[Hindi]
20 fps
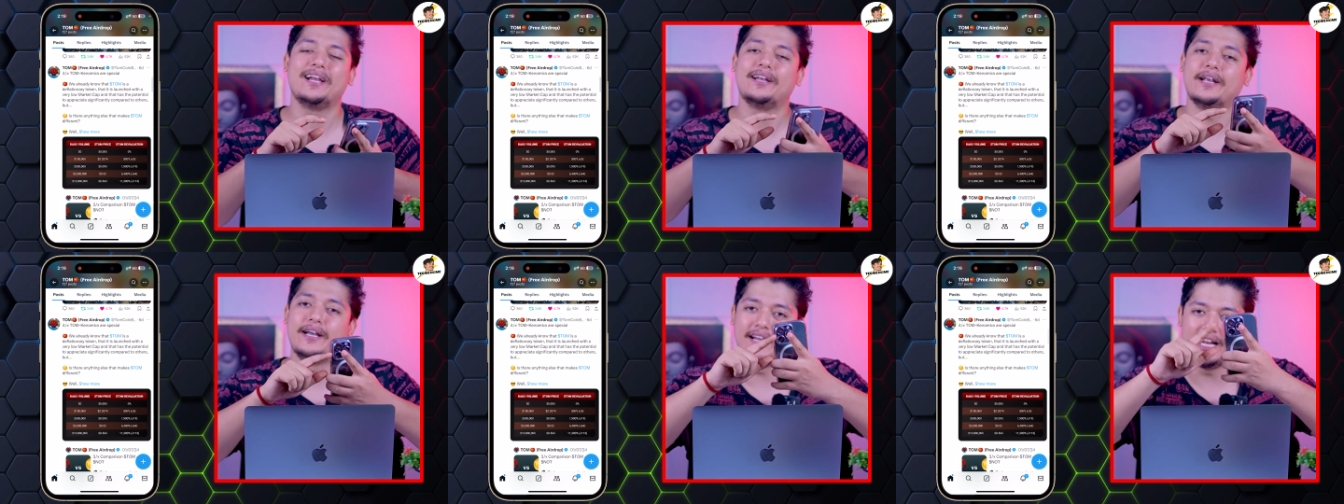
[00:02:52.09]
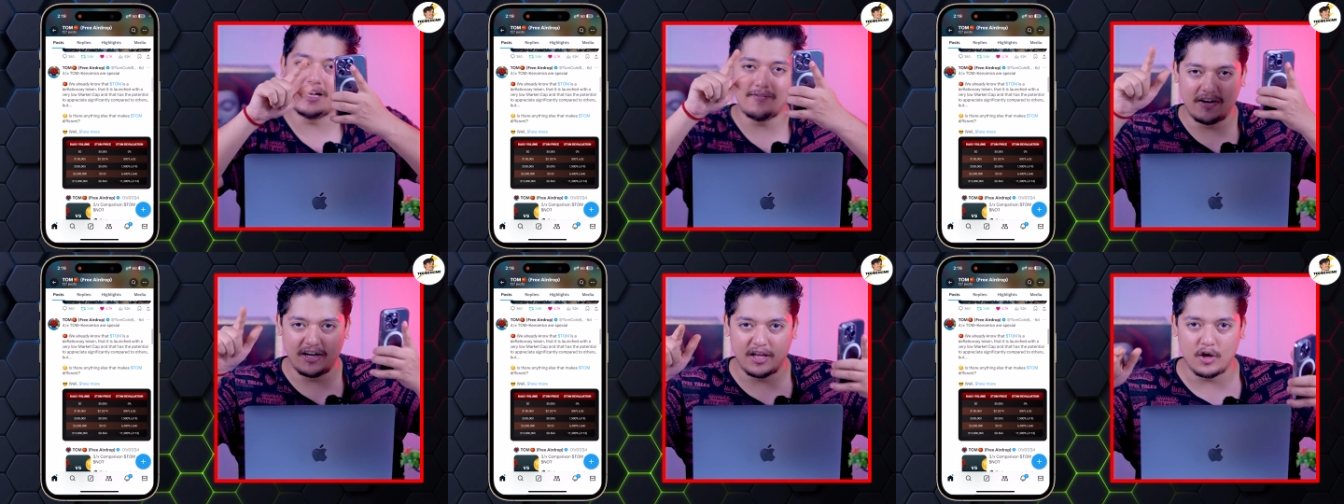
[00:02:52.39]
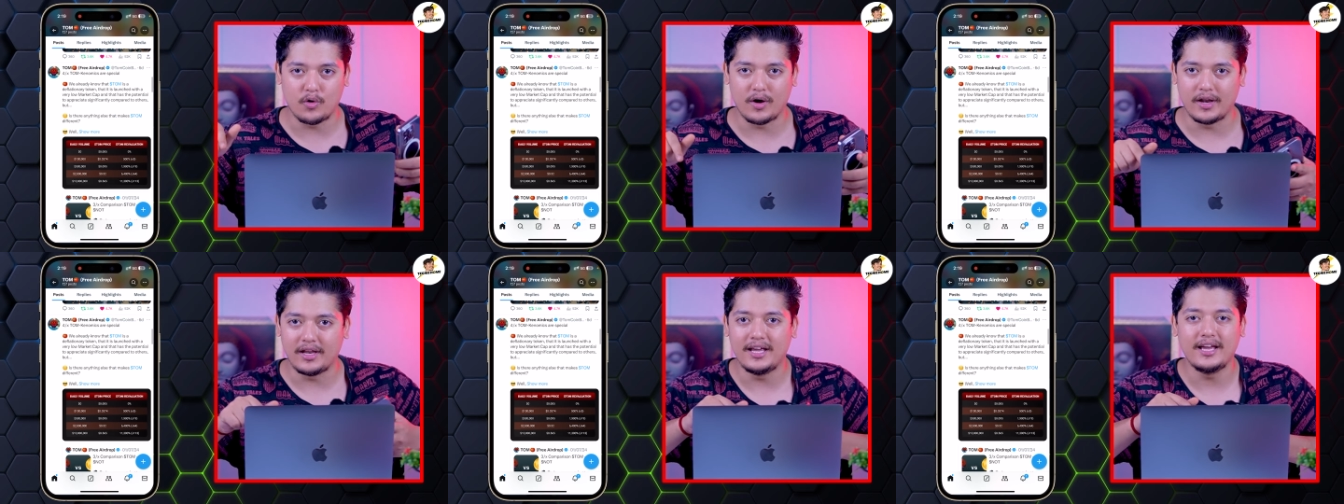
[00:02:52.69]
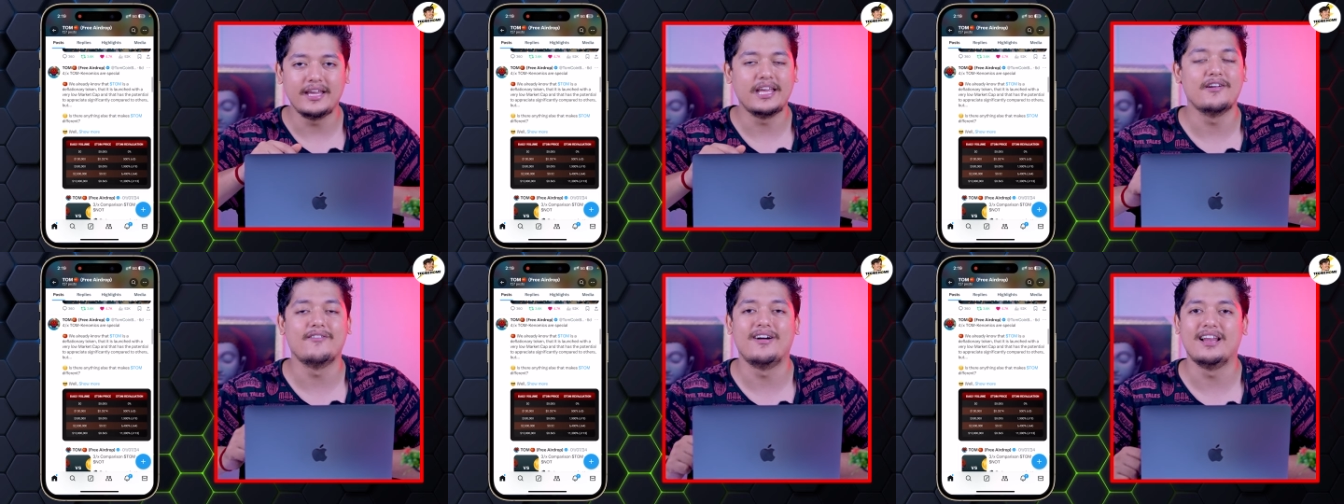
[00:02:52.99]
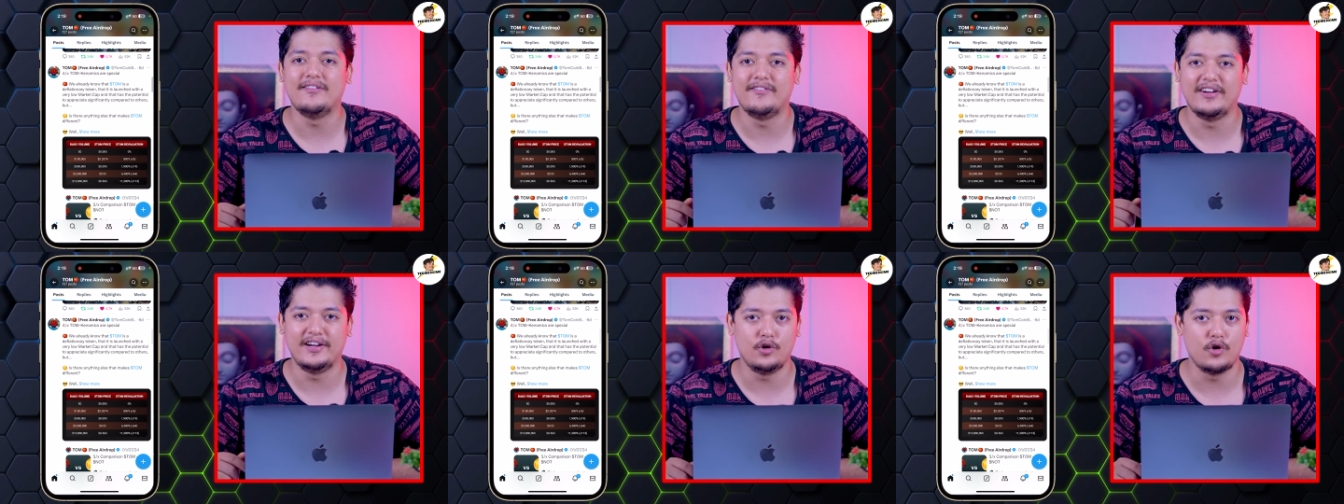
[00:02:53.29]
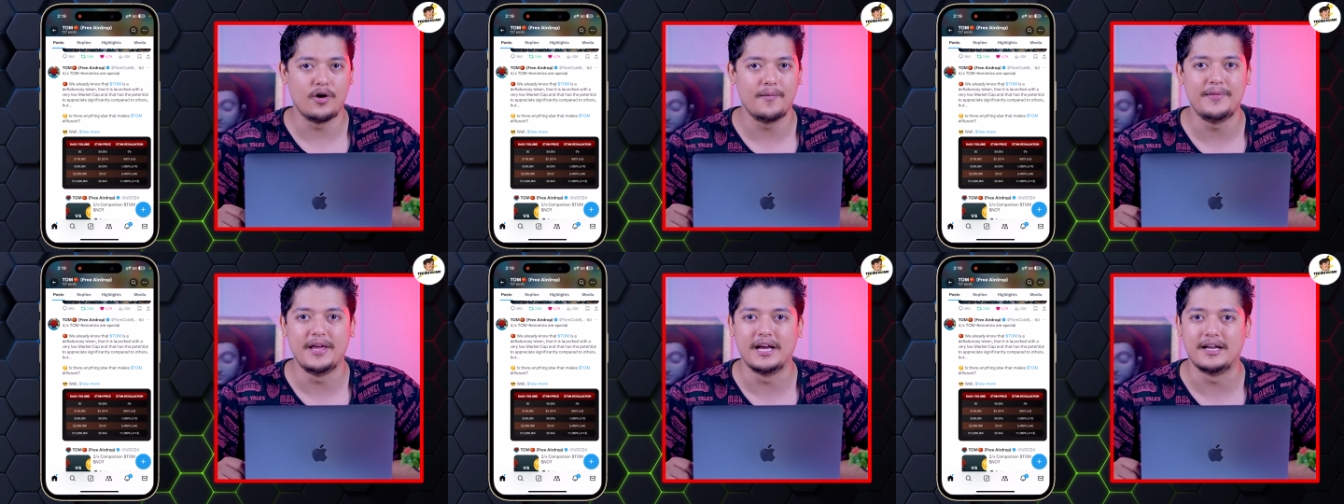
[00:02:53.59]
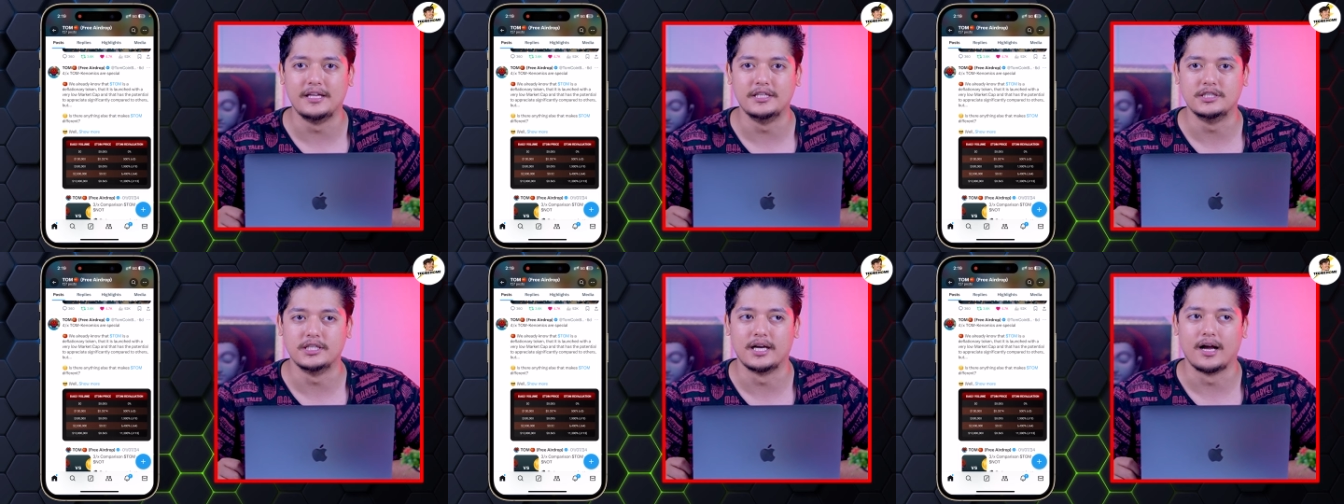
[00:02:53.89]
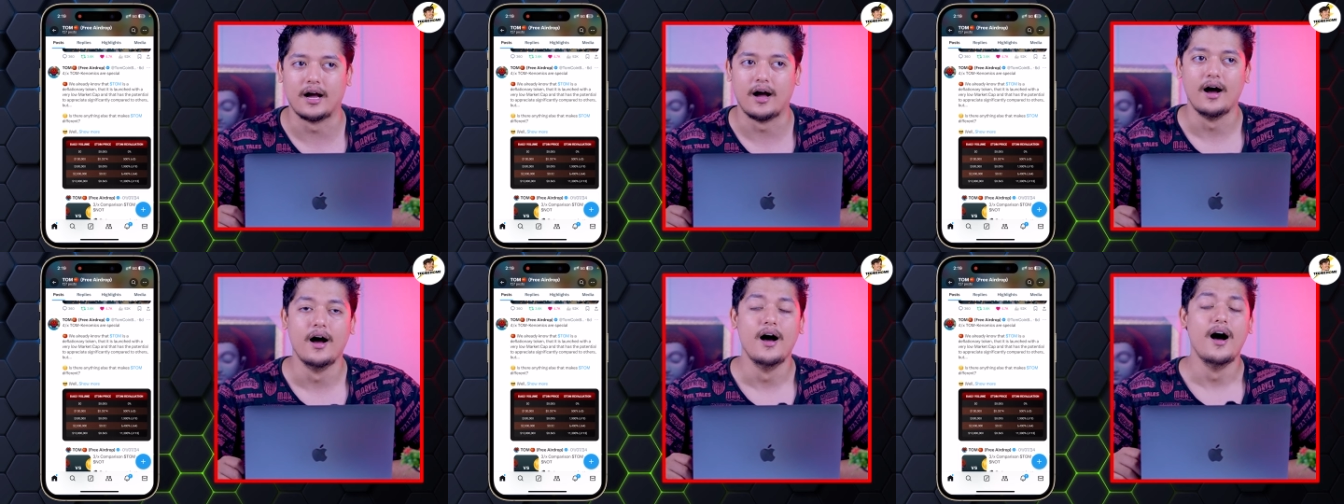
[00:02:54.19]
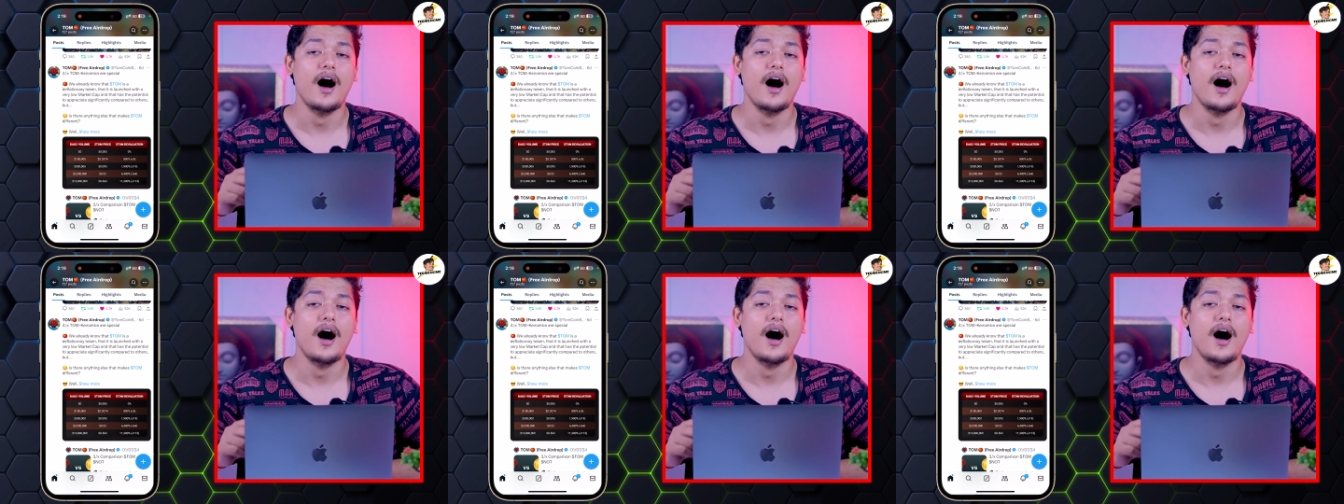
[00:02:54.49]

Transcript: एक डिटेल वीडियो करी है ये वाली वीडियो आप देख लीजिएगा